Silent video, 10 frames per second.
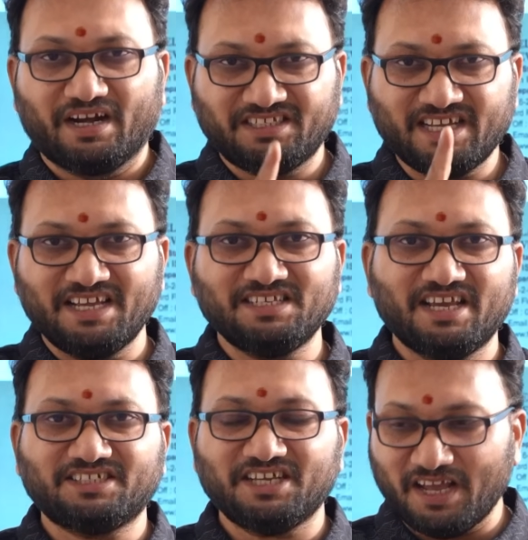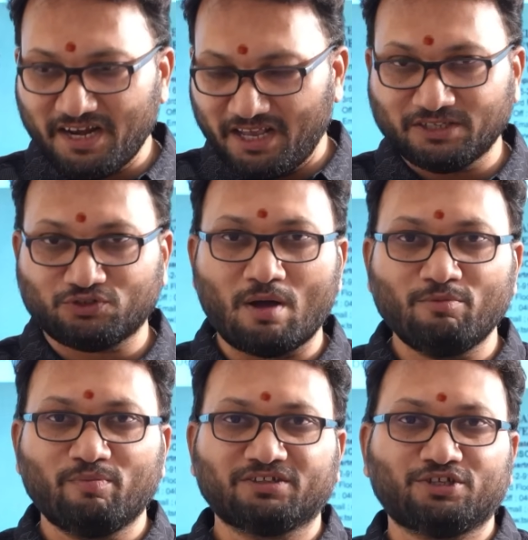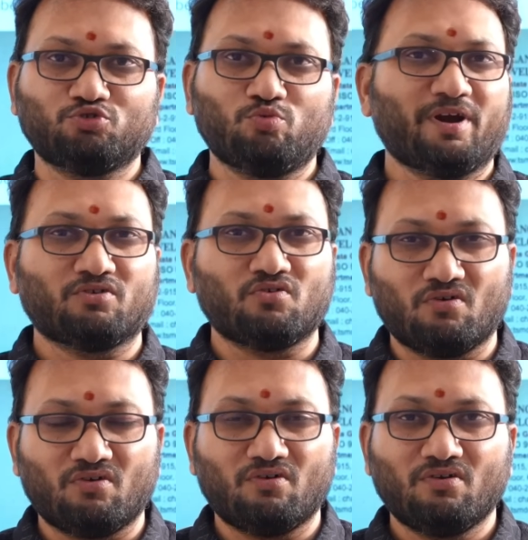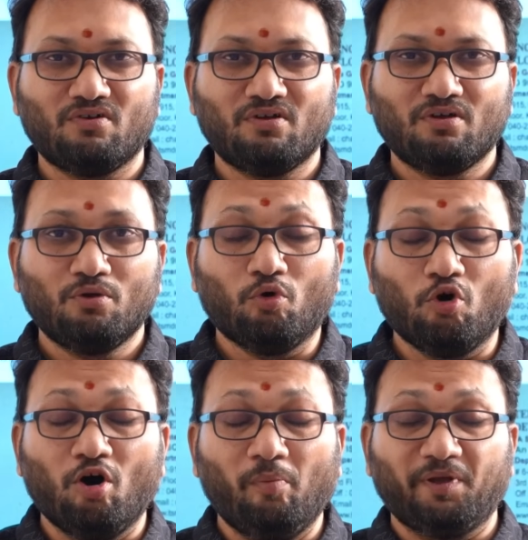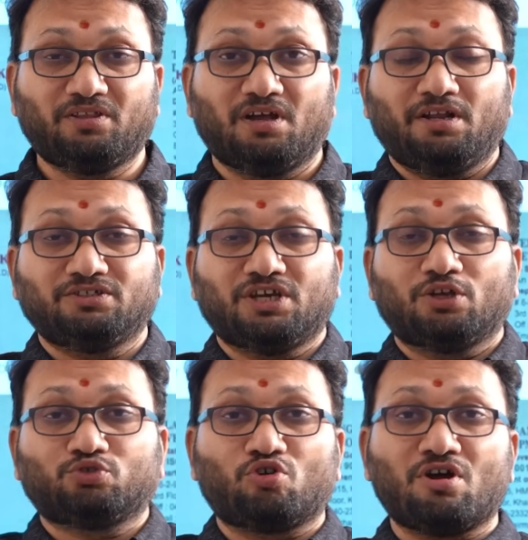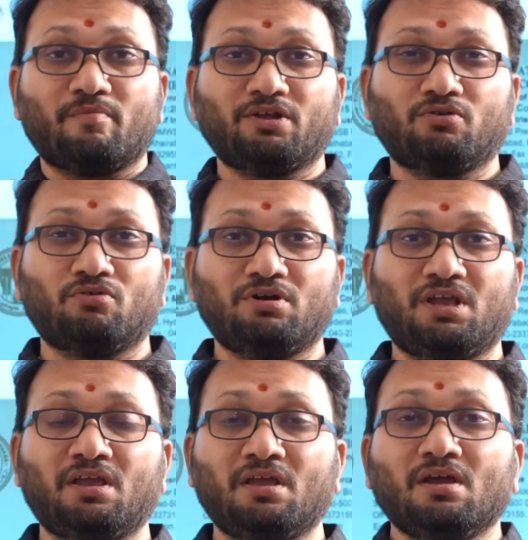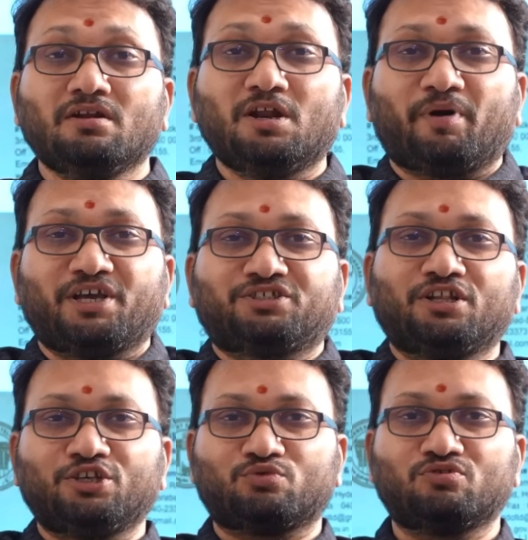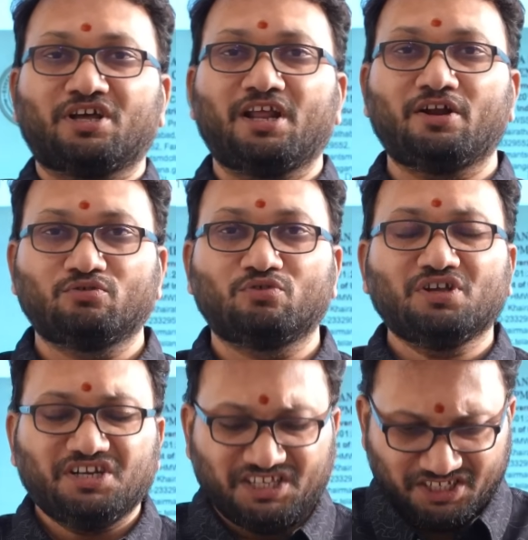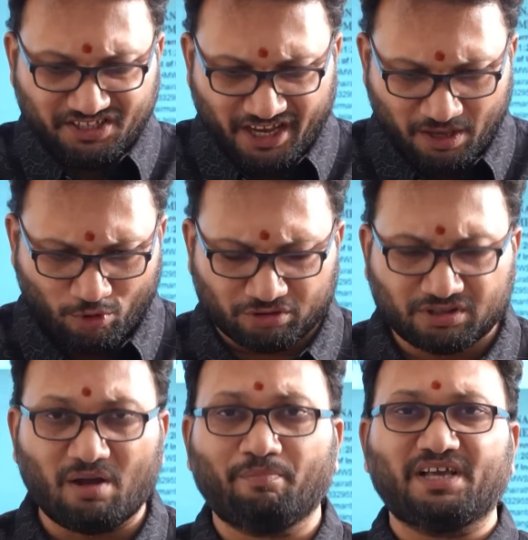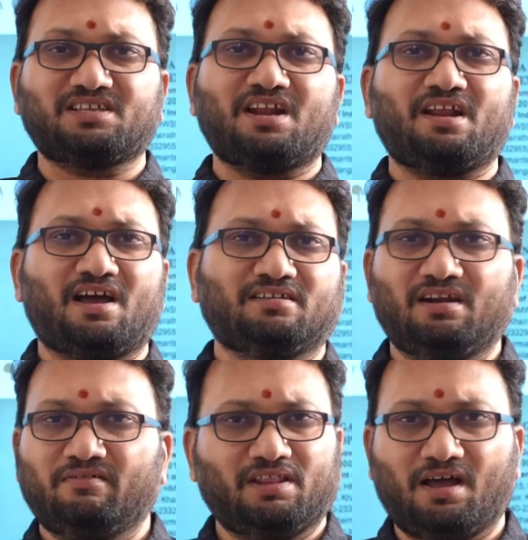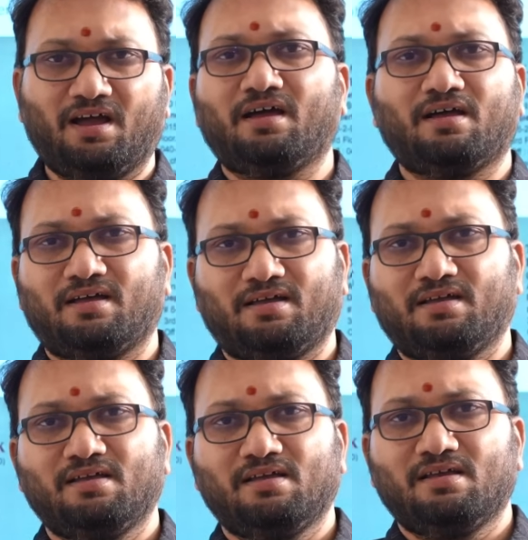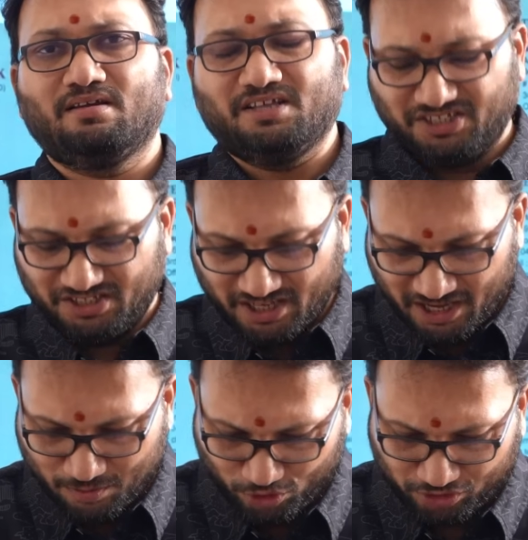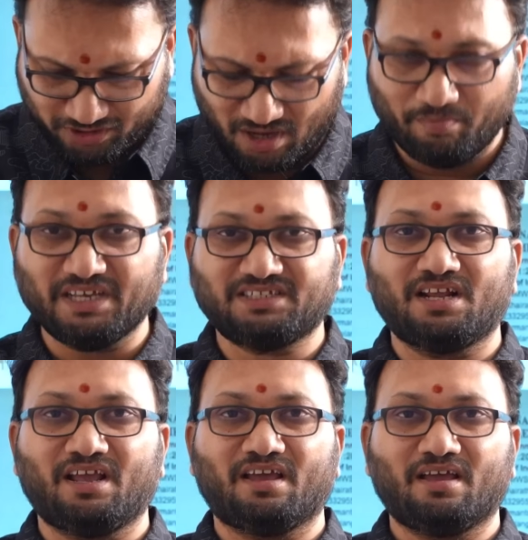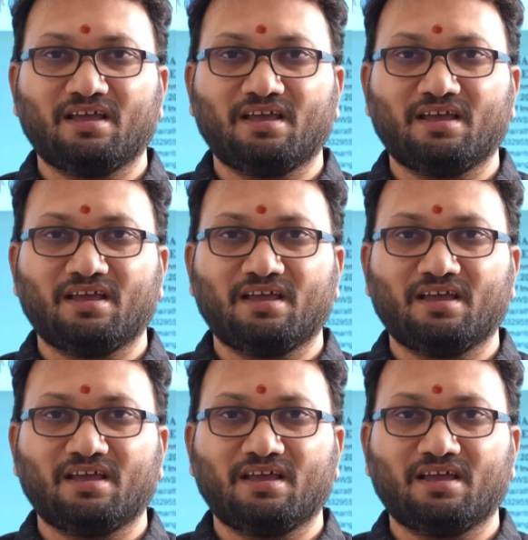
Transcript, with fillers: రిజైన్ చేసి నీ స్వామి భక్తి చూపెట్టుకో ఓ పెద్ద నేను చాలా సుఖమైన నేను పైసలు తీసుకుంటలేను నీ జిందగీ మొత్తం పైసనే నాకు తెలియదా నీ జిందగీ మొత్తం పైసనే